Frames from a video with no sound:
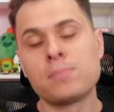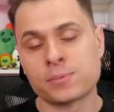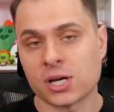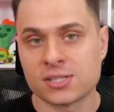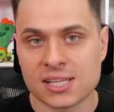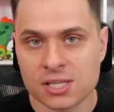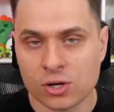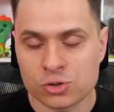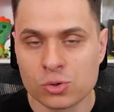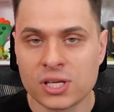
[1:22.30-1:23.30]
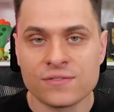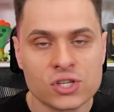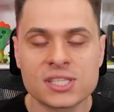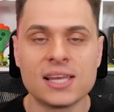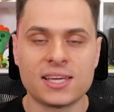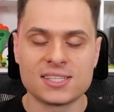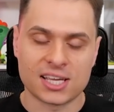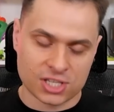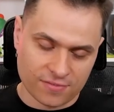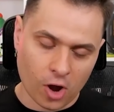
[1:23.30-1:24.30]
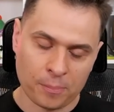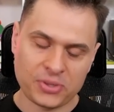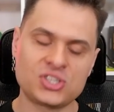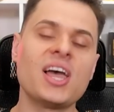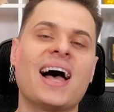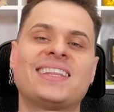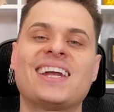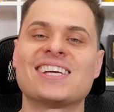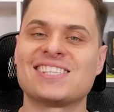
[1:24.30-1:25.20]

po przekozackie koszulki. Wszystkie linki znajdziecie w opisie, a teraz